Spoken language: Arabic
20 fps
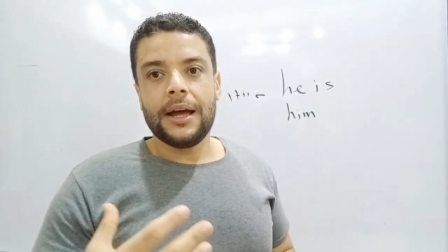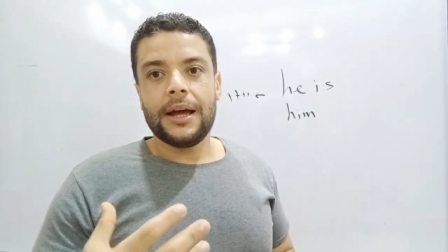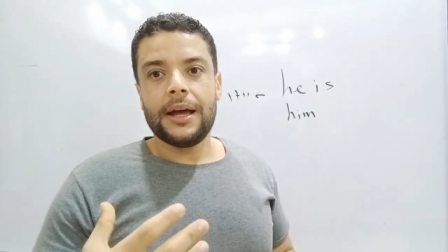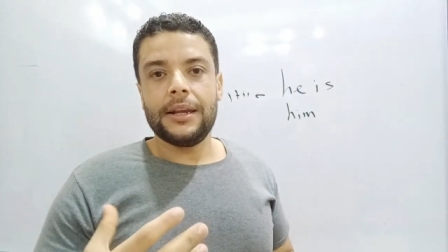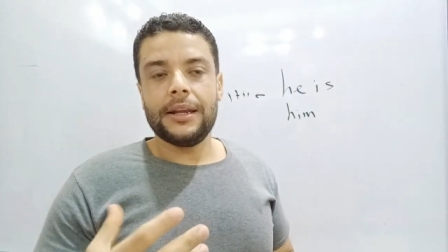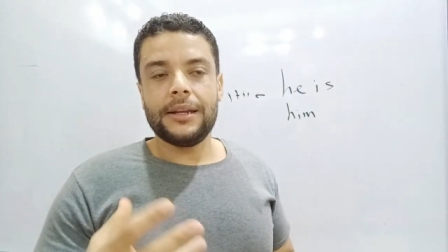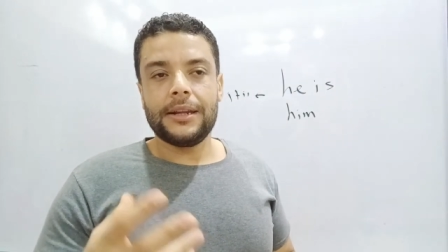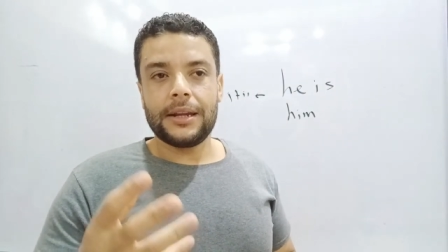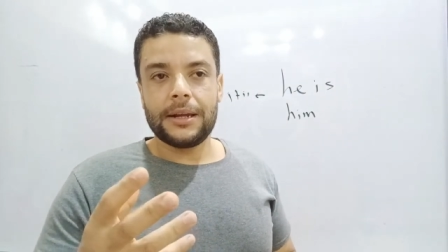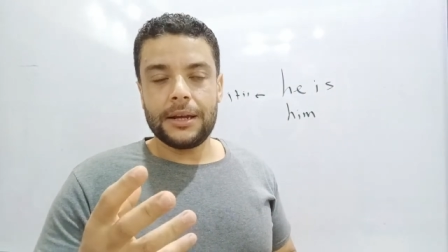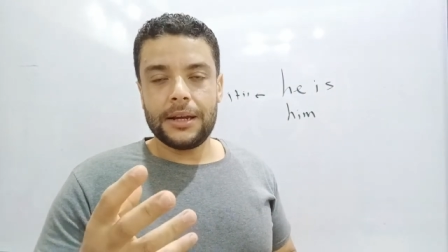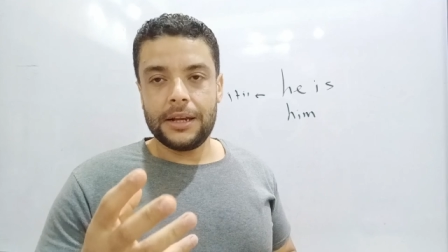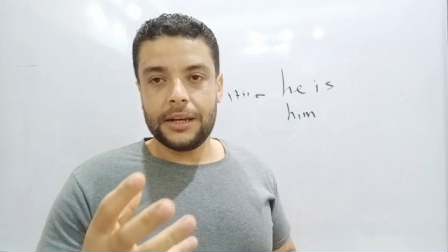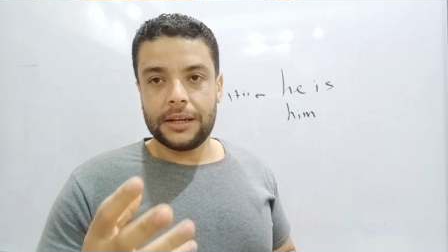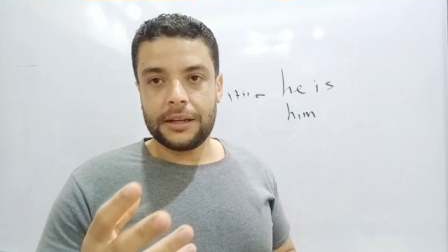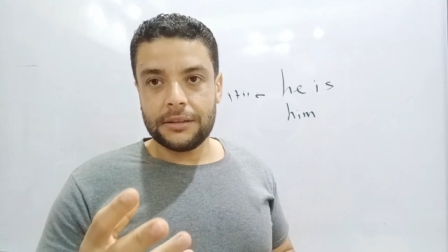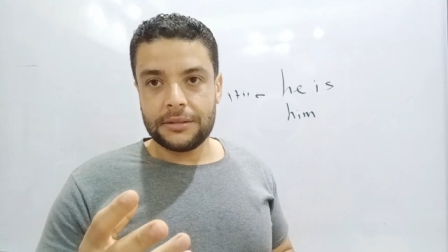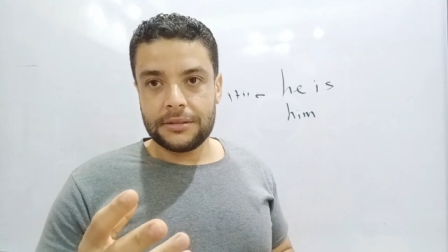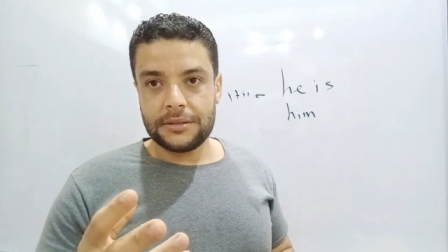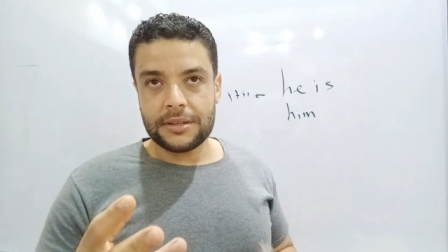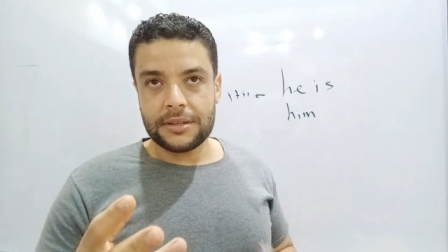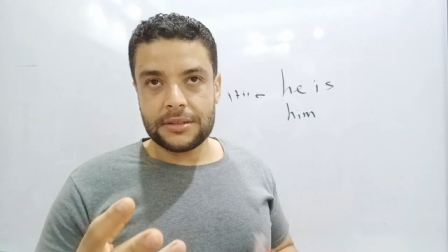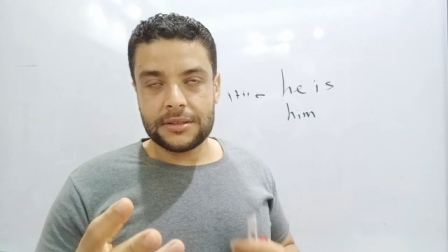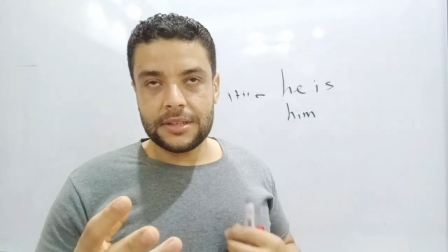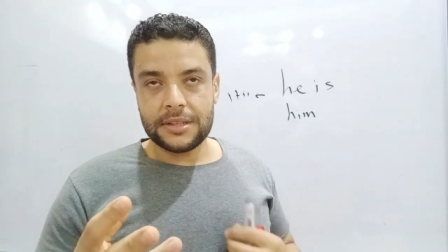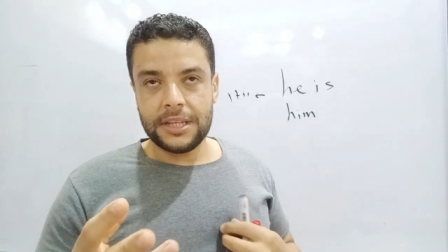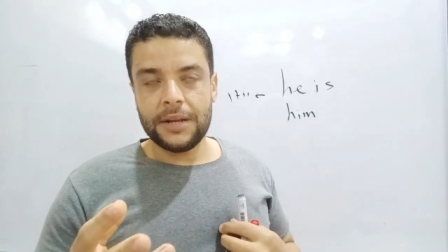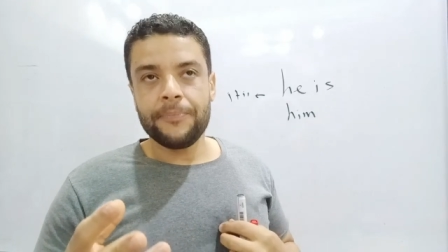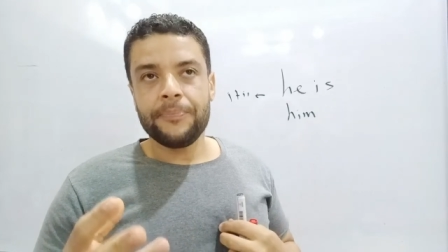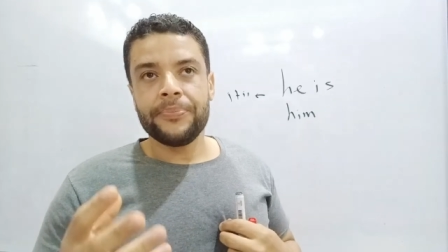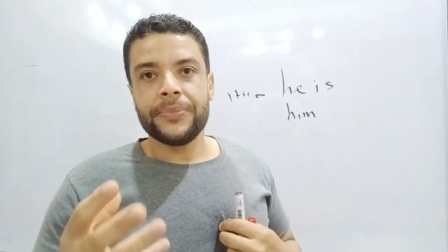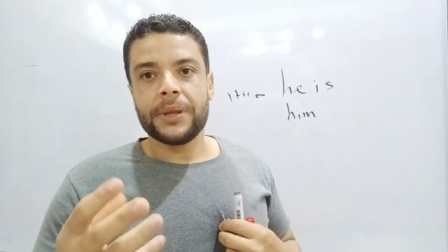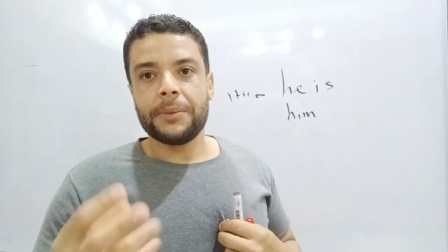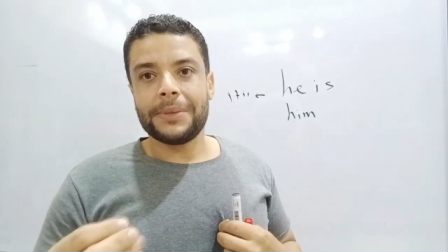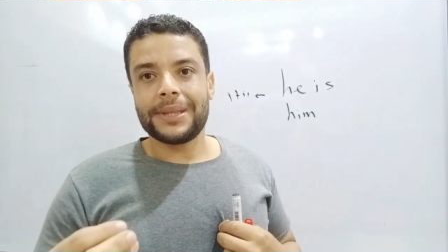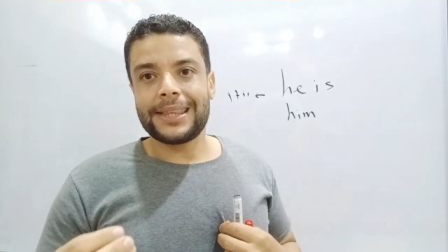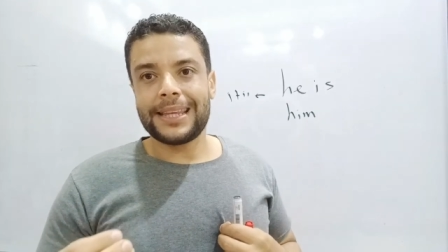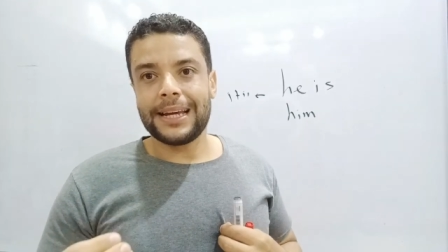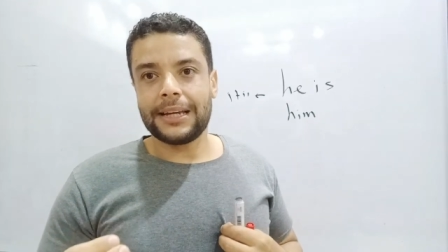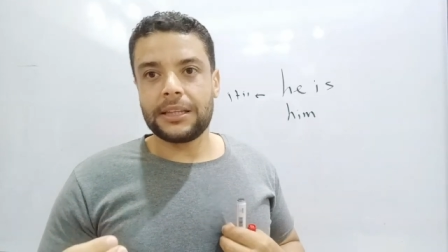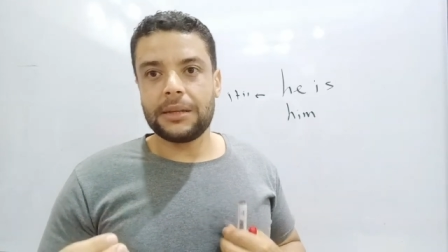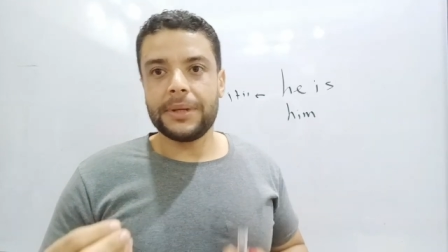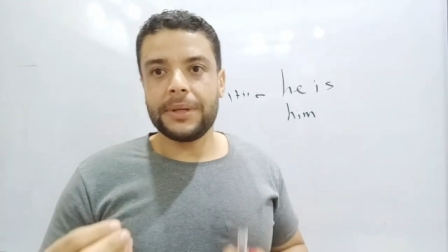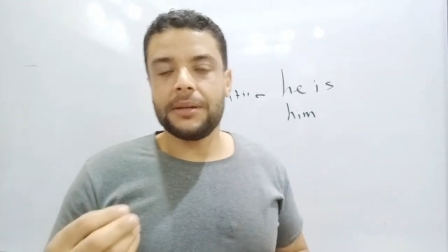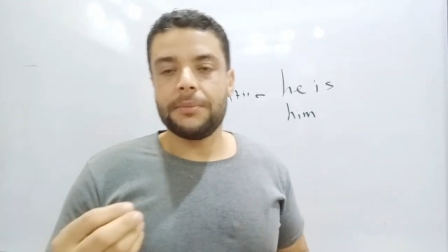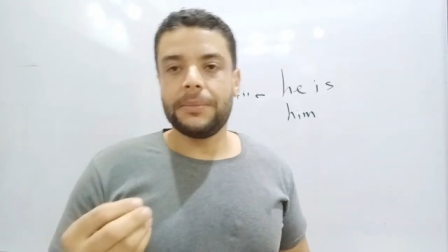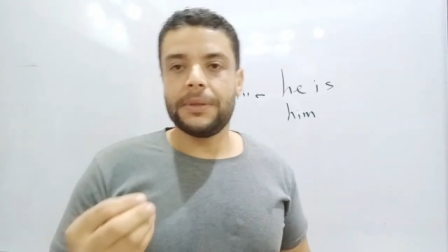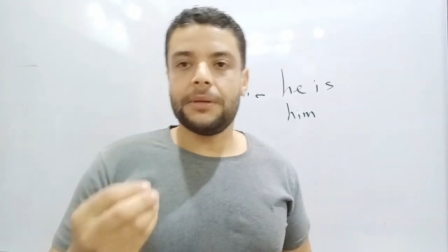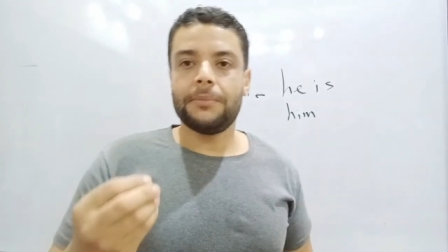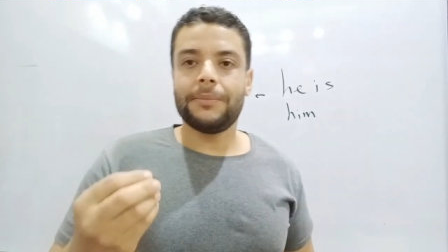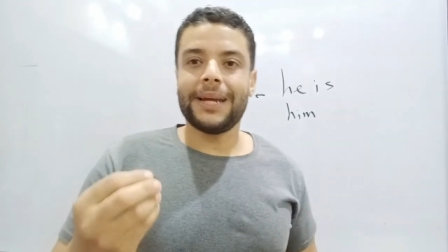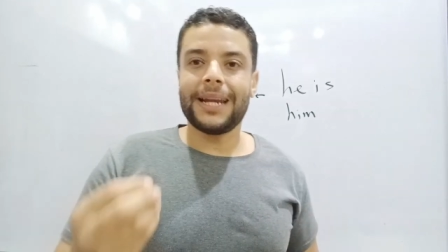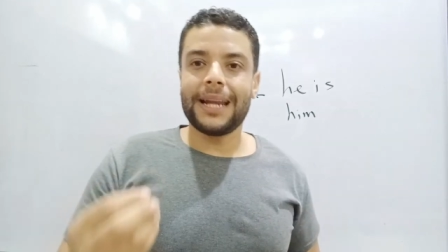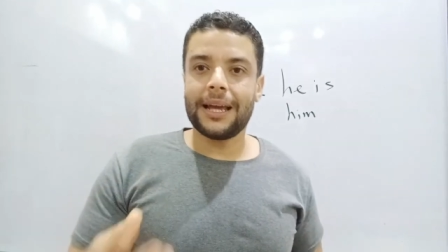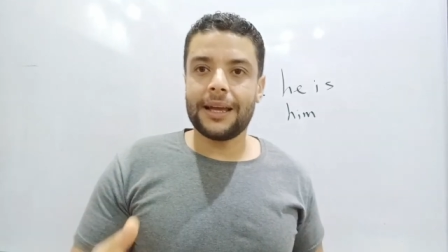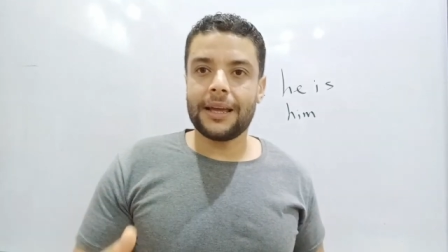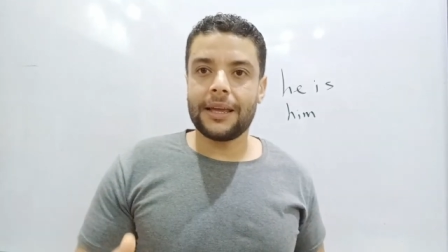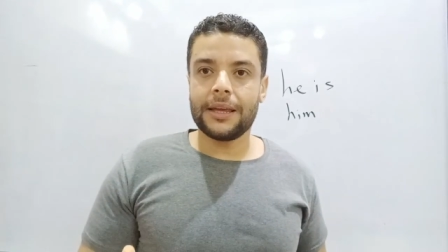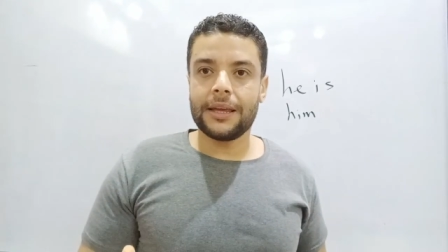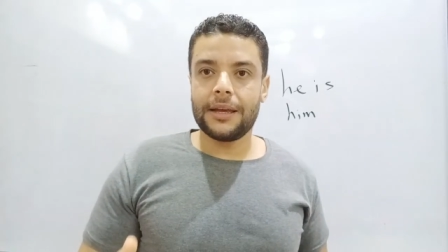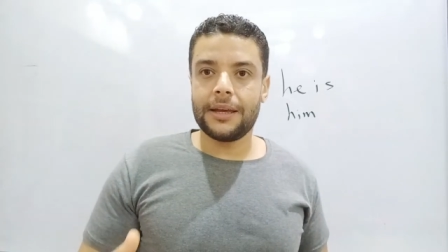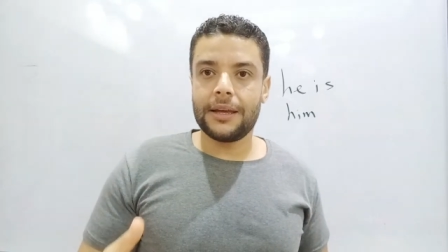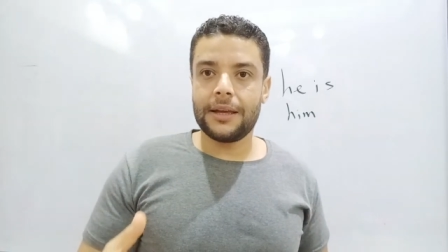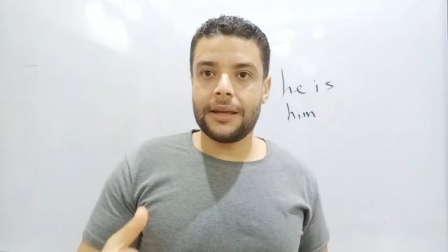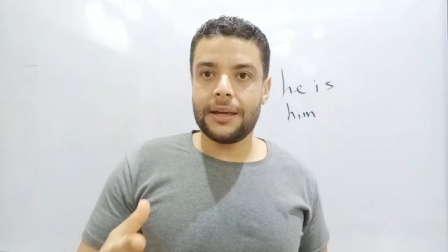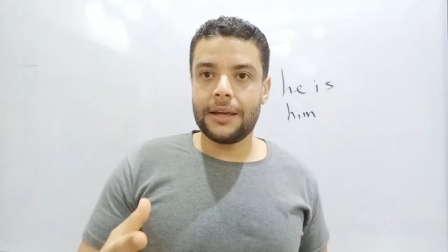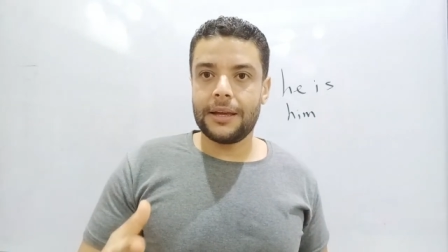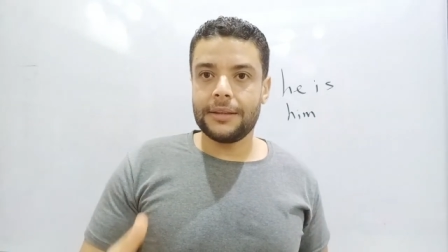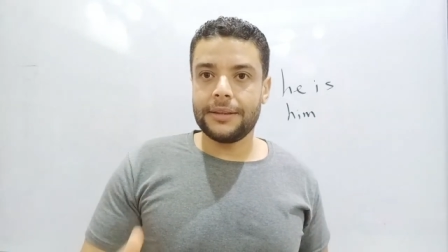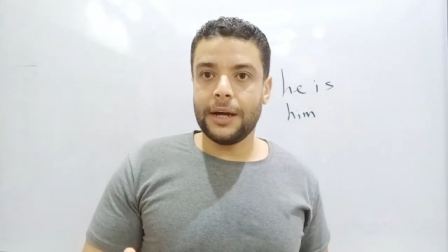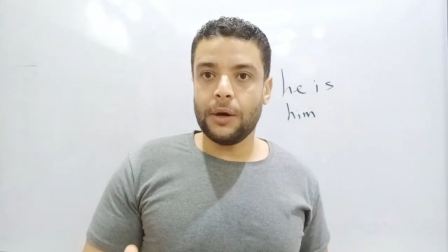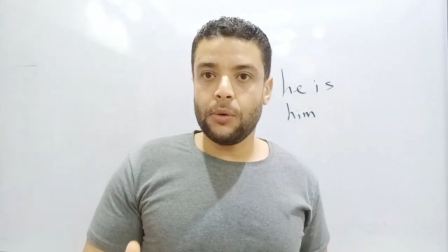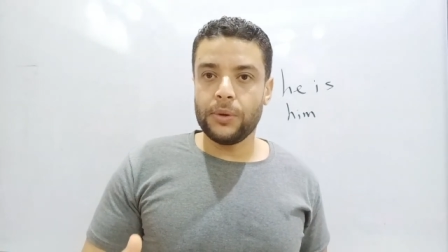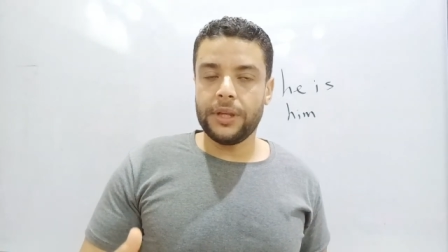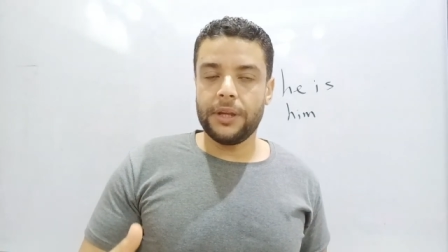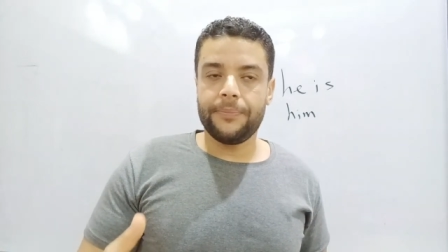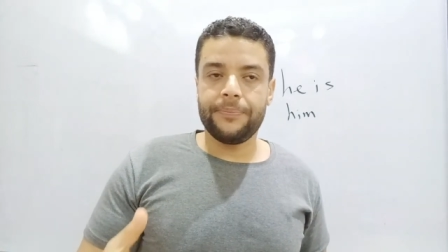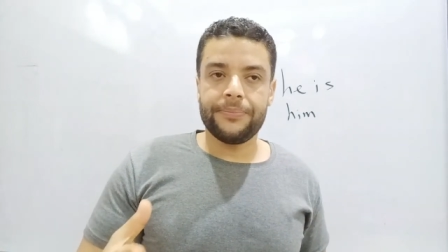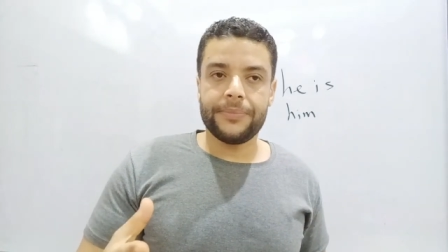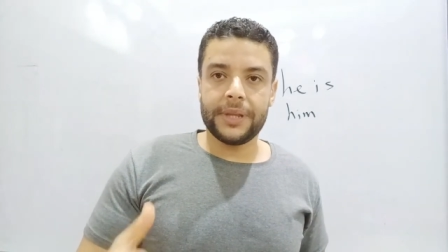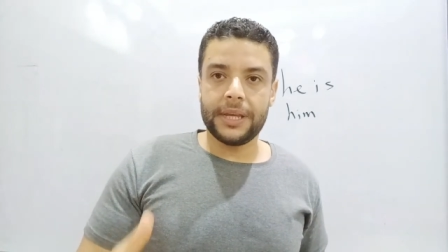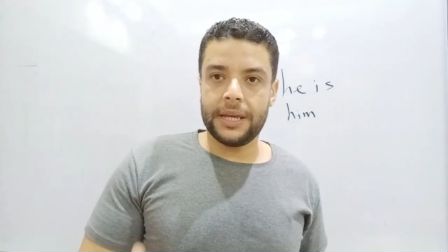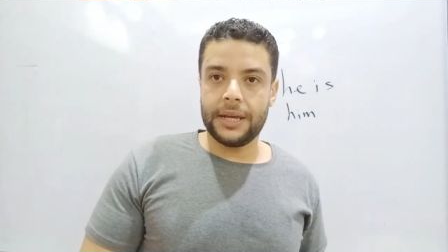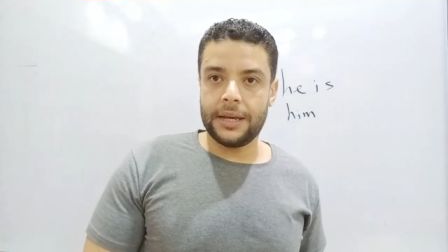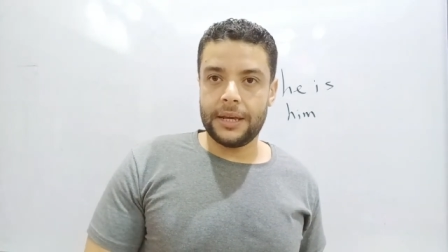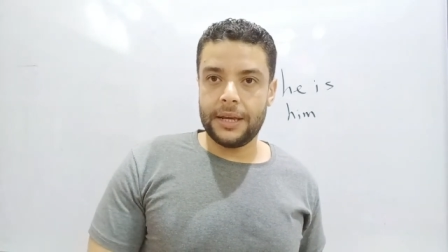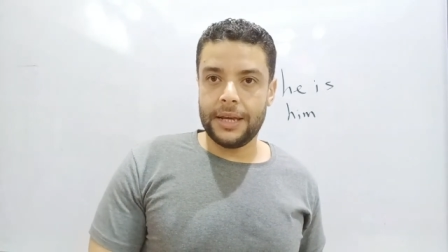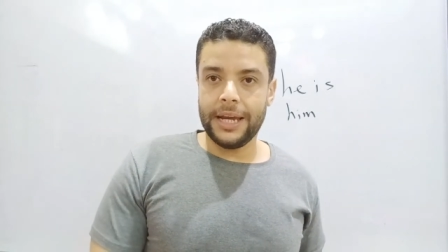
لان القصص دي متاخده من من منهج آه، آه، دولي آه،